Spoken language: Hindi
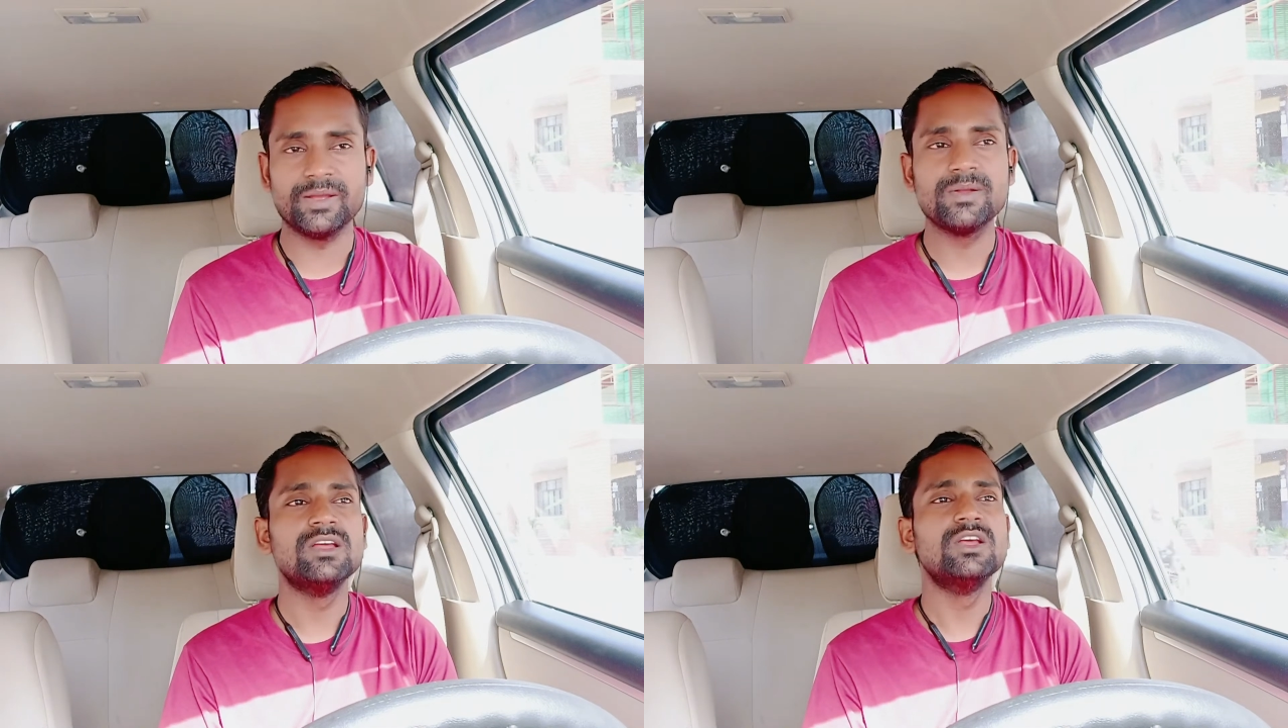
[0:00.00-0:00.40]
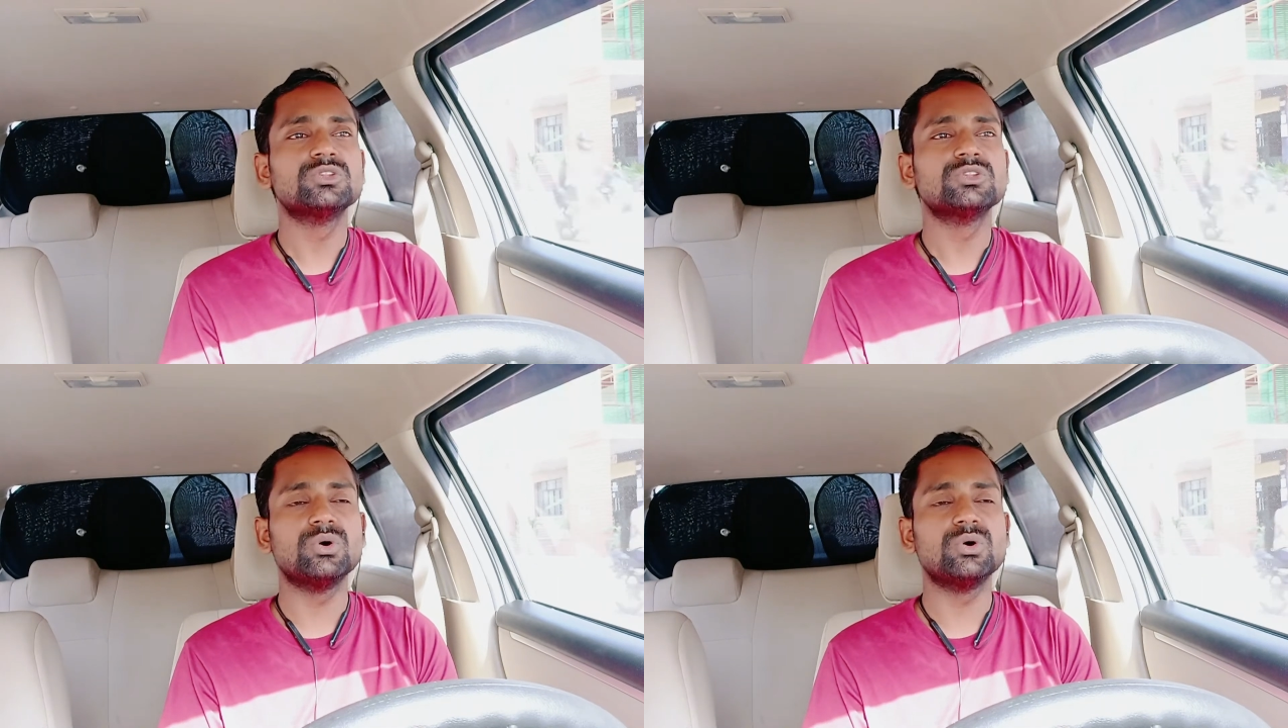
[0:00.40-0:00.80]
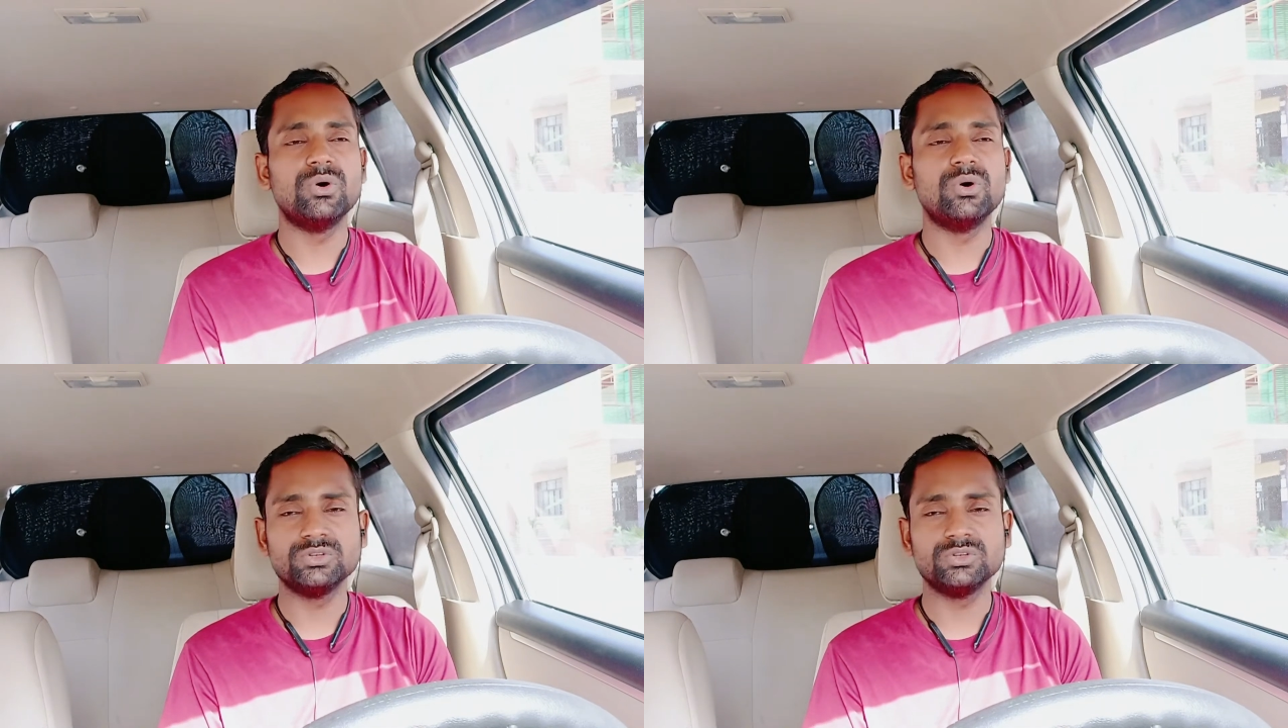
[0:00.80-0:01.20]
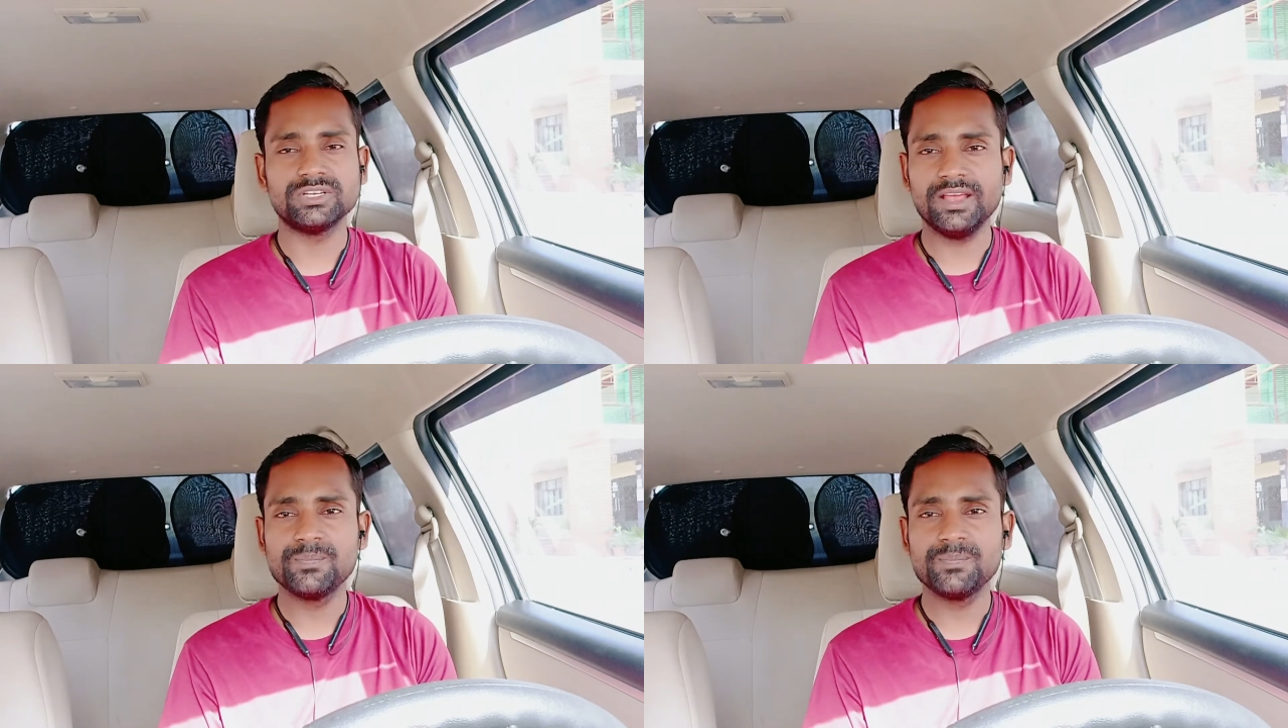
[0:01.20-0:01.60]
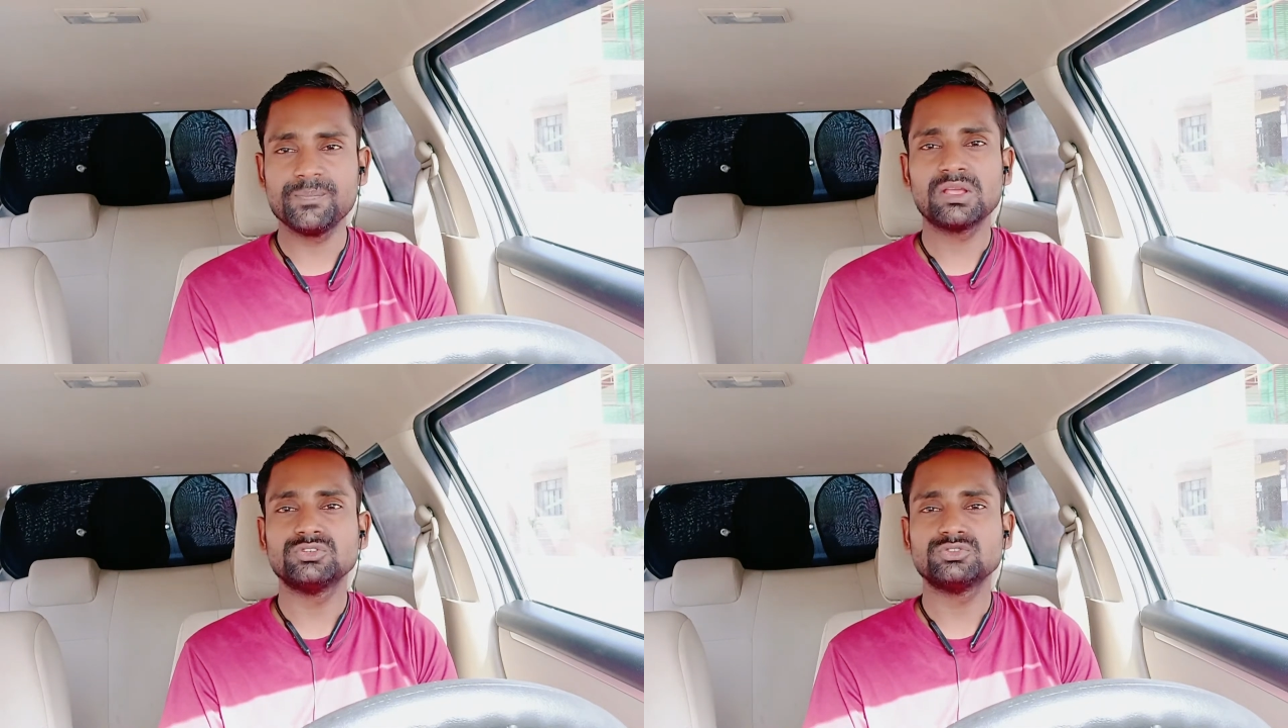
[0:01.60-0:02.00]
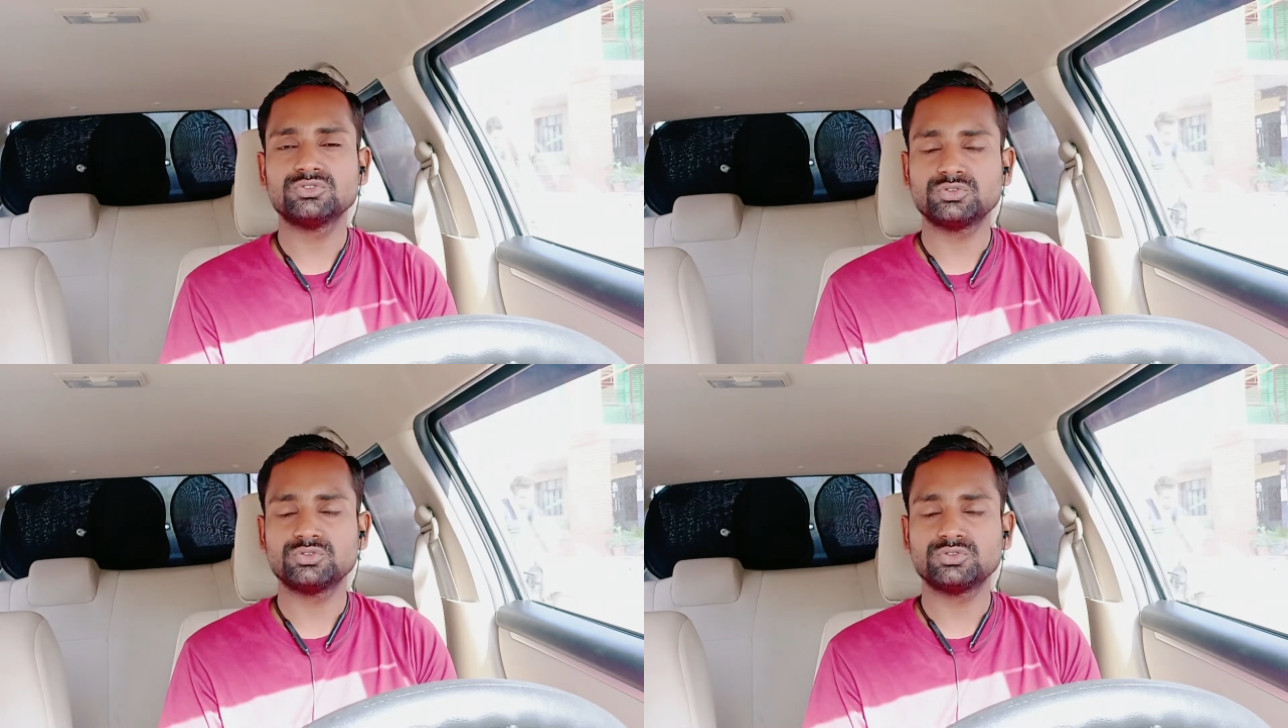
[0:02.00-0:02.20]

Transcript: तो चलिए सुकलते हैं